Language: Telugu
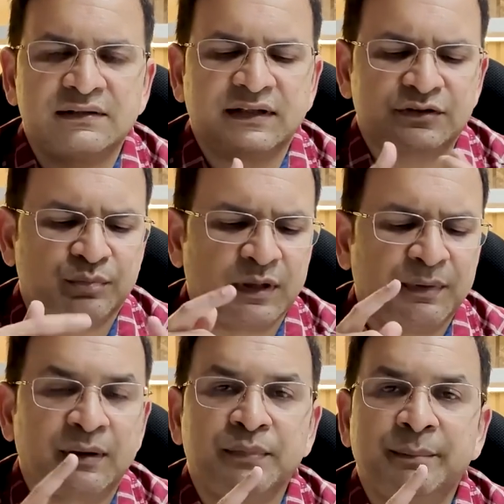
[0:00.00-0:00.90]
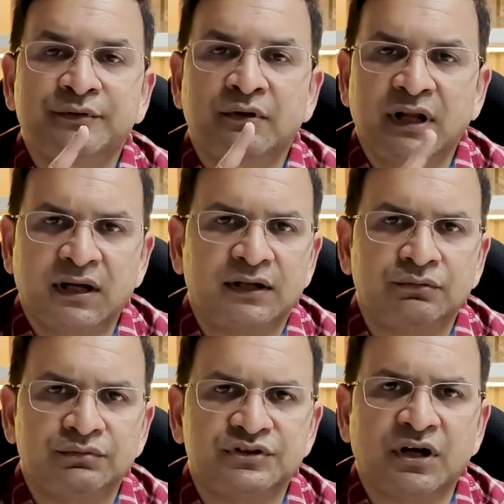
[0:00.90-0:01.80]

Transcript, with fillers: జస్ట్ బీపీ బీపీతోనే కాదు